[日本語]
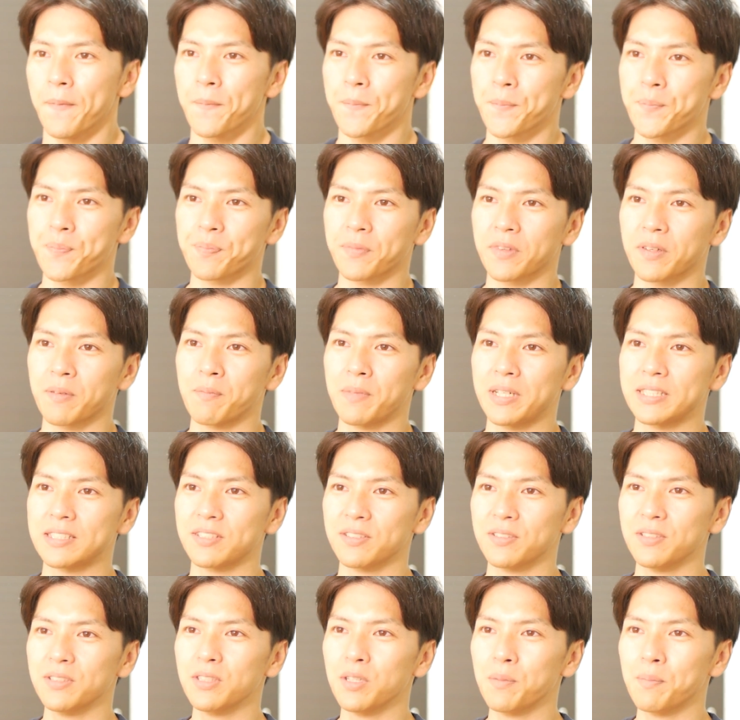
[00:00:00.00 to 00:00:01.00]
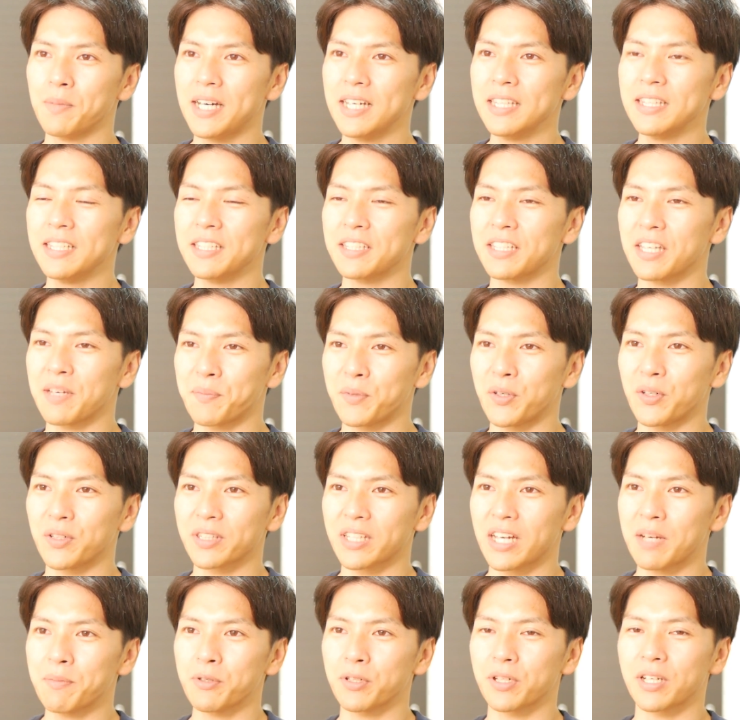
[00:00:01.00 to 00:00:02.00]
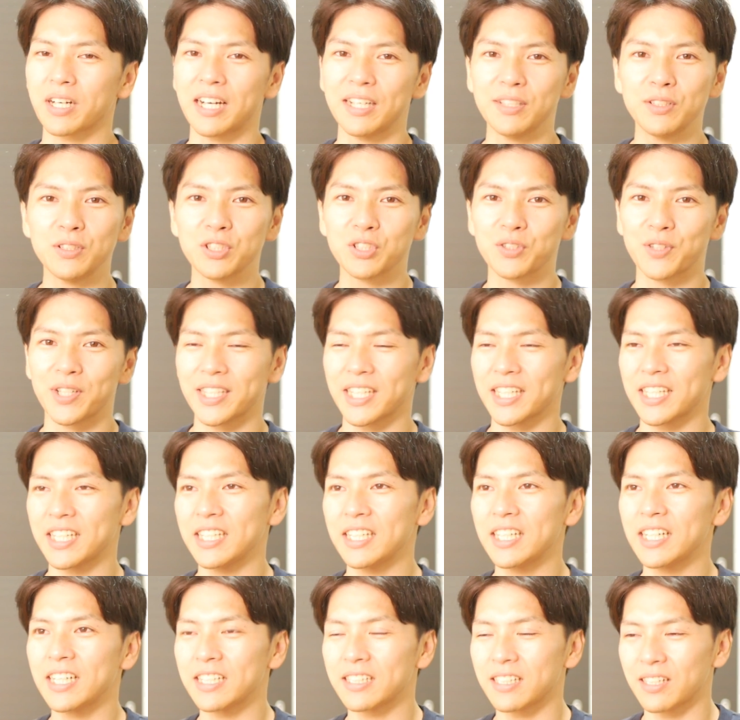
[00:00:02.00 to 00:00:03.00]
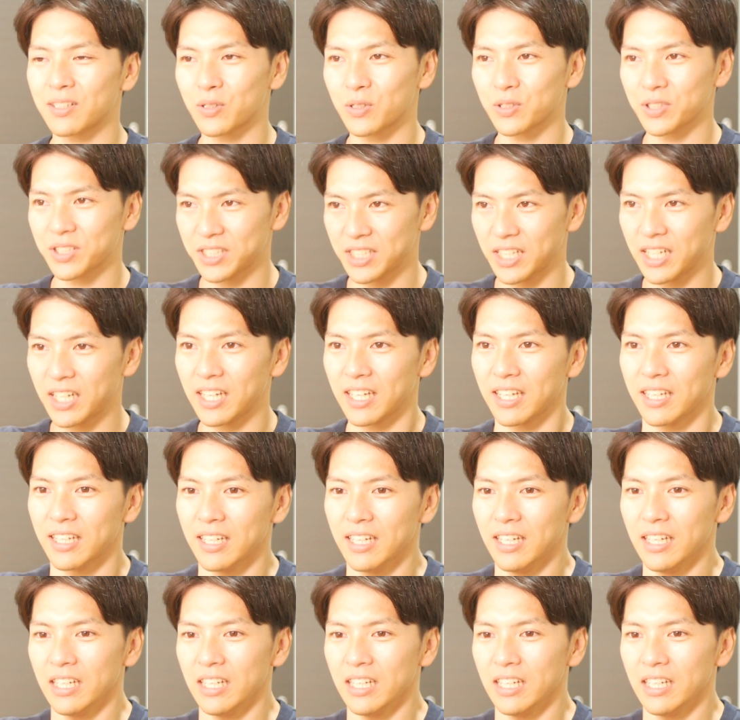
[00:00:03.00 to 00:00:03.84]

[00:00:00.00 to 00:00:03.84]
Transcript: うんまあ、ずっと待ってても多分彼女はできないだろうし、やっ